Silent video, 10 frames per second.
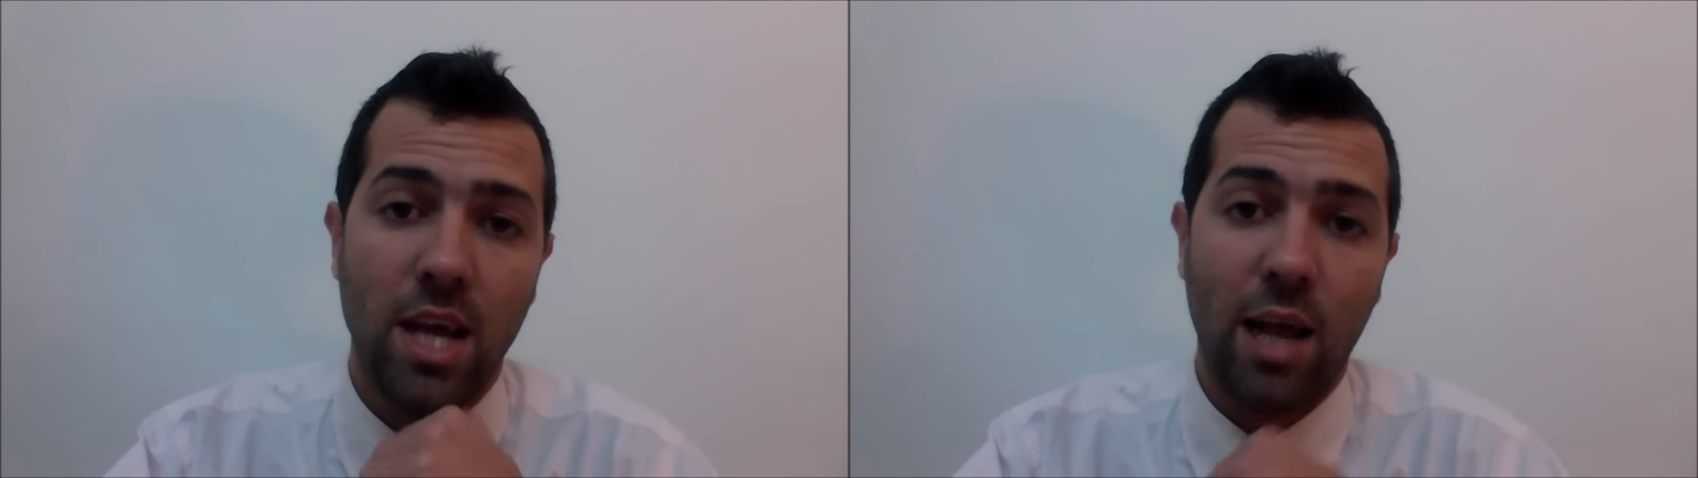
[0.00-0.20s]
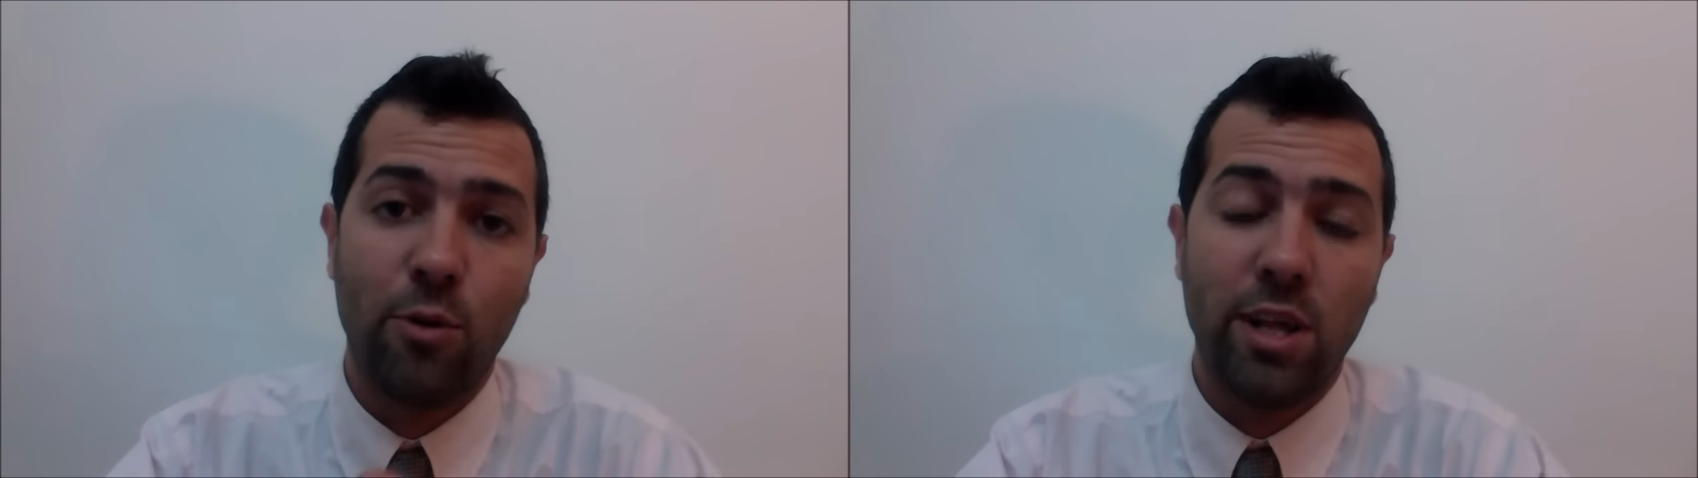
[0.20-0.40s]

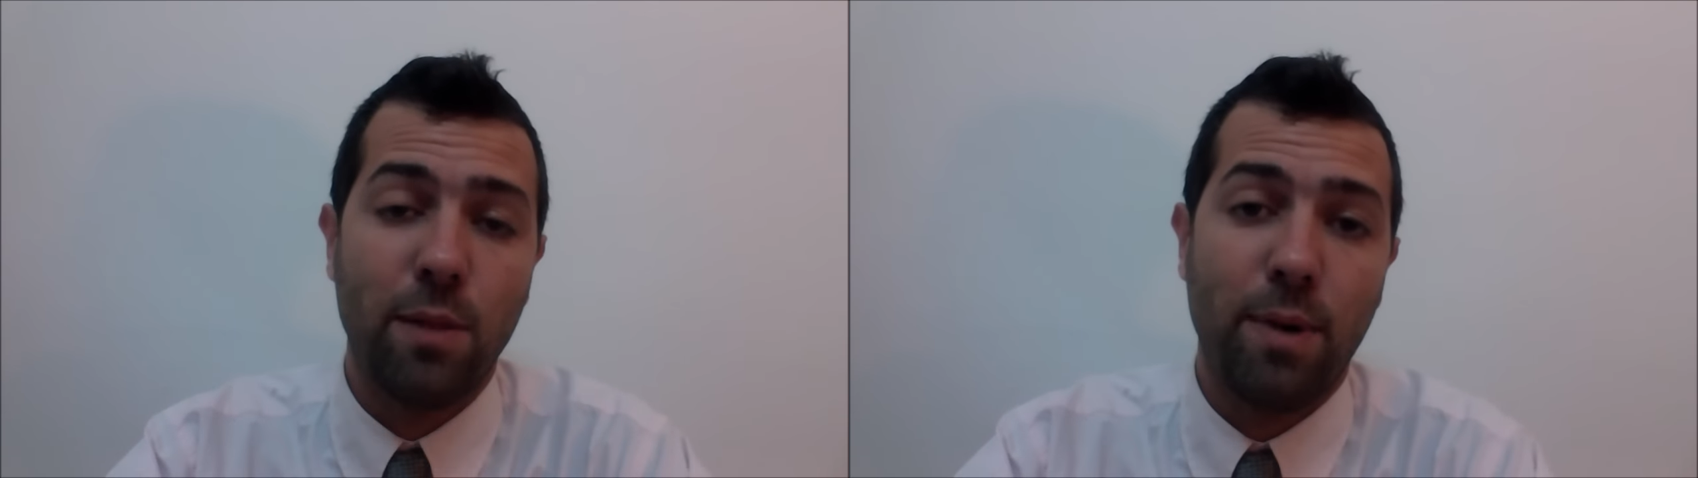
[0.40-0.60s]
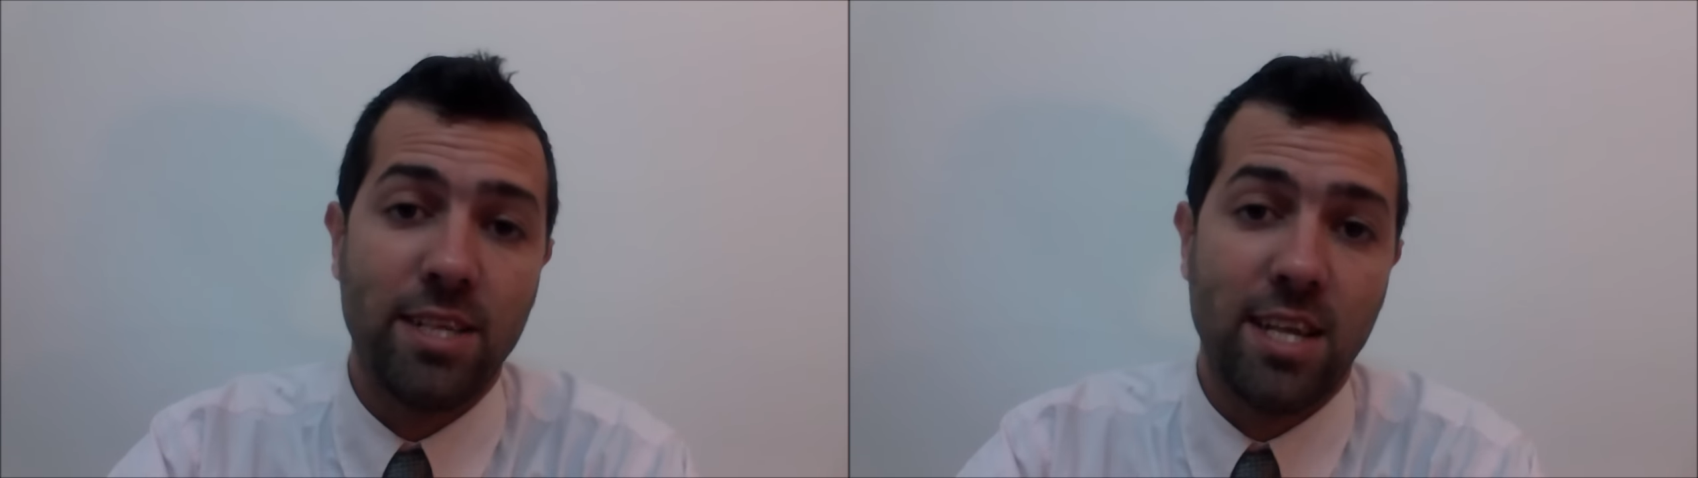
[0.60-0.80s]
¿Alguna vez
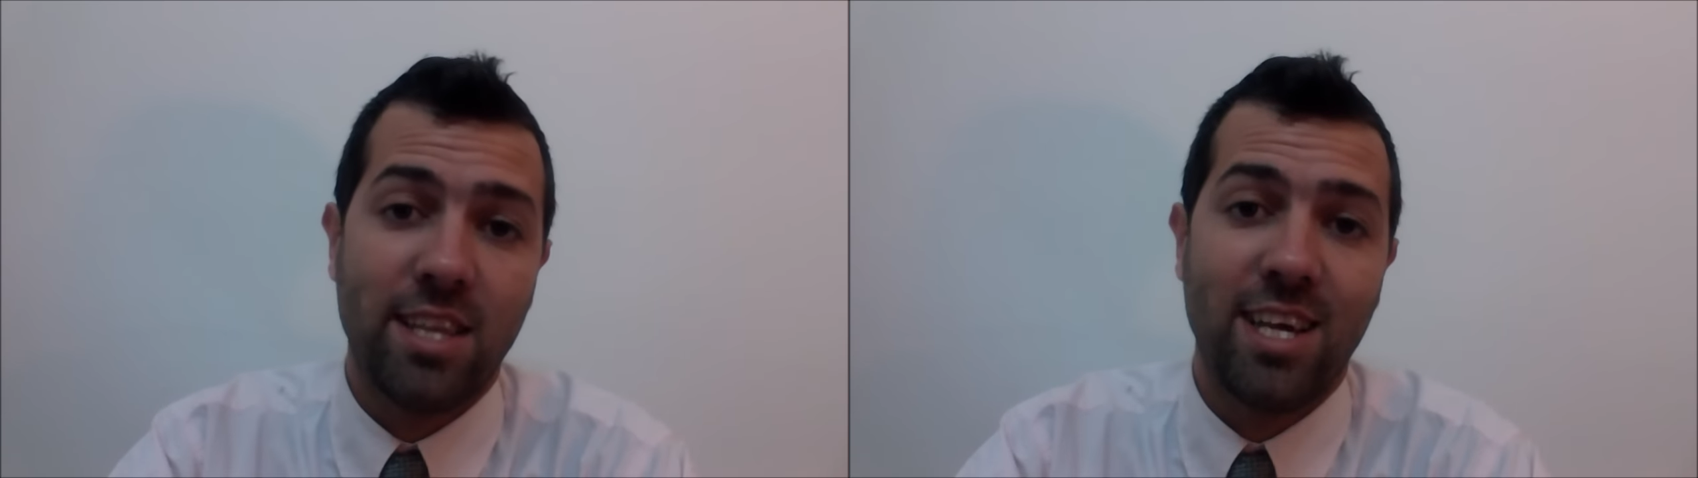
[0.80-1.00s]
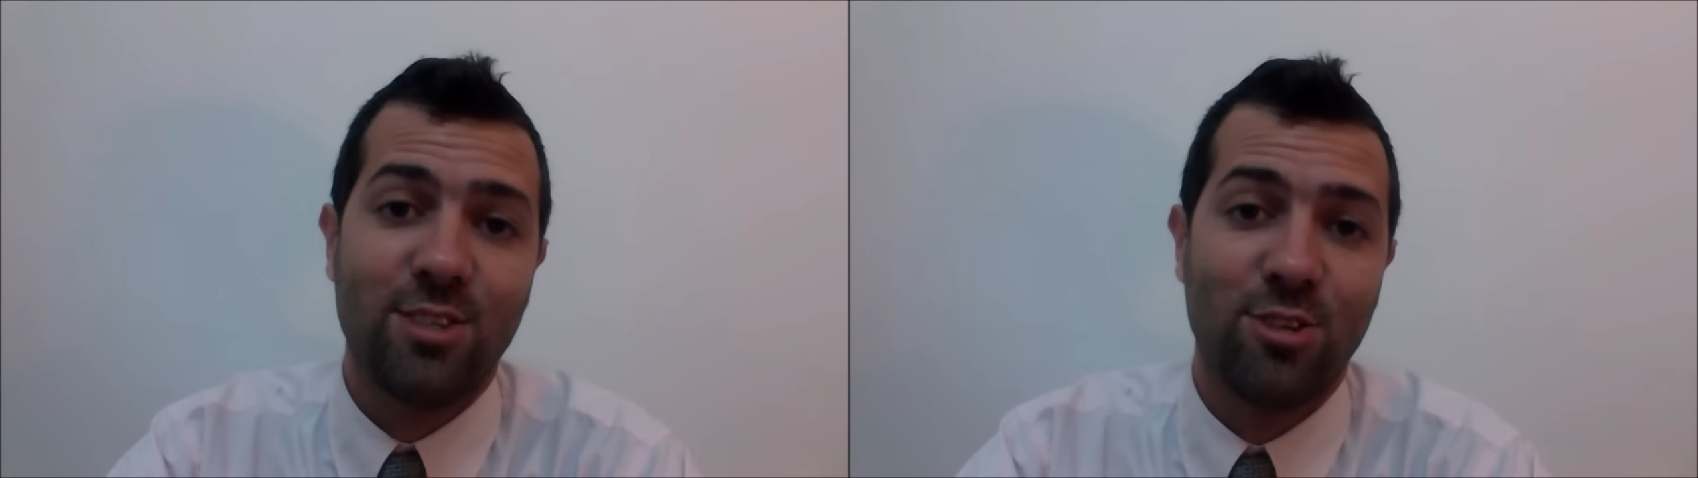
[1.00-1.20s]
te
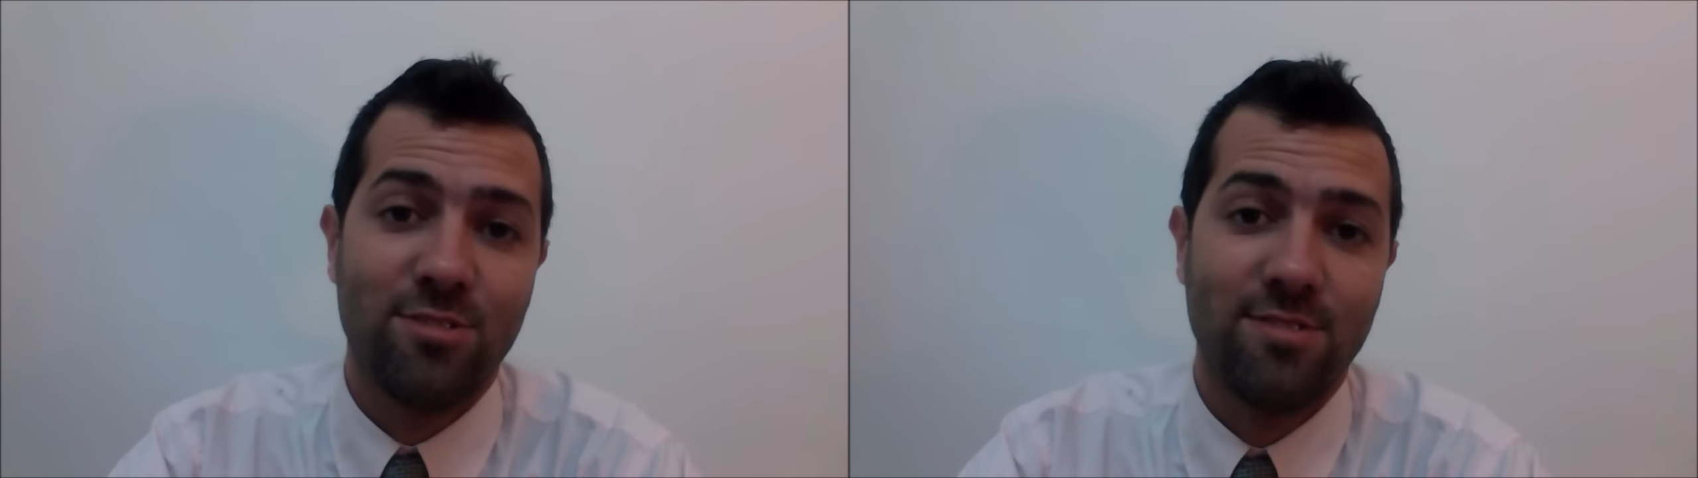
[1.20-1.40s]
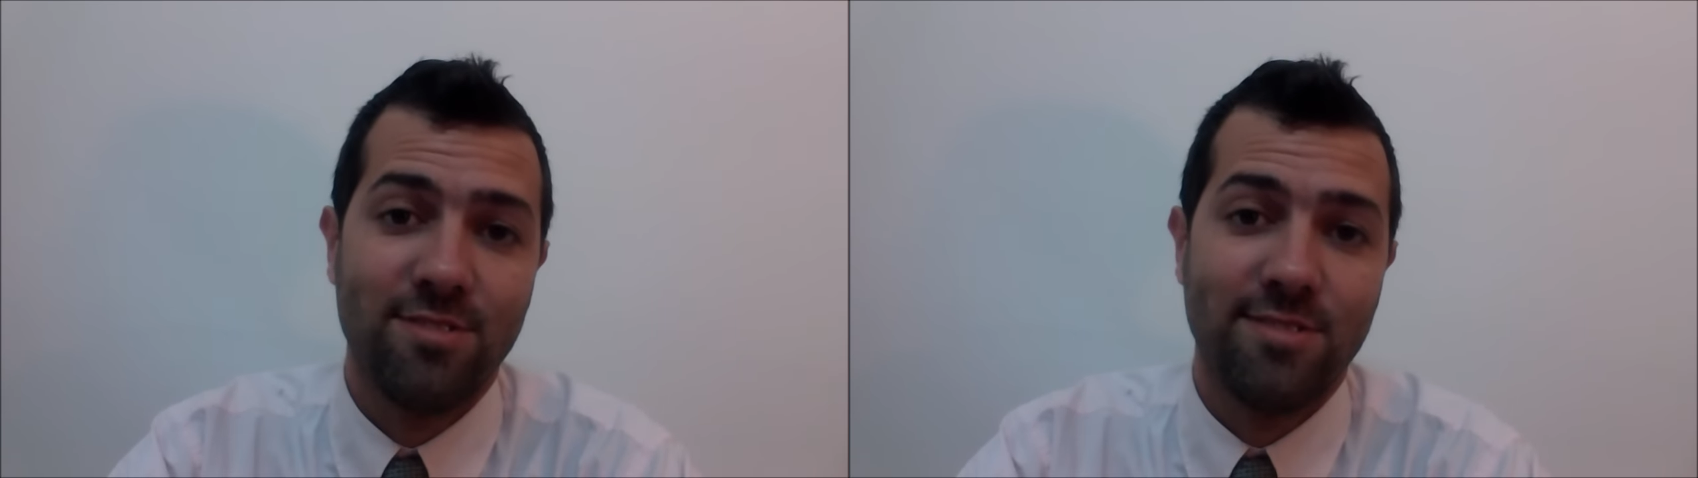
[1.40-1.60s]
pensaste
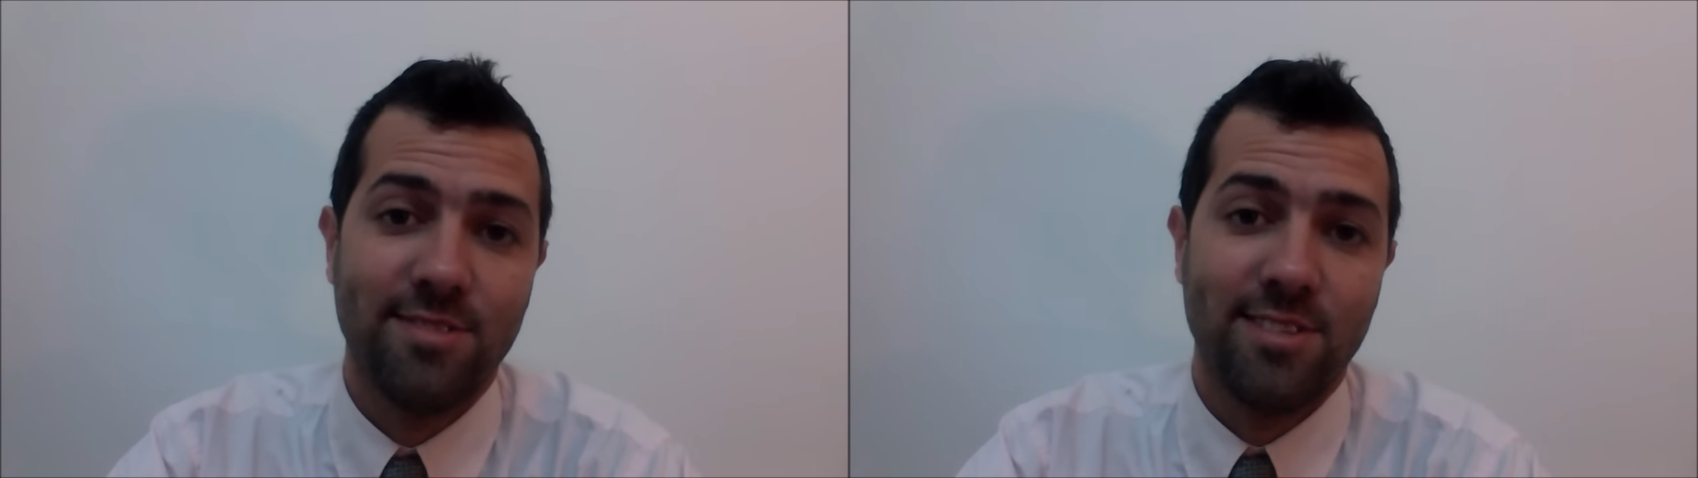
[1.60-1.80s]
eso?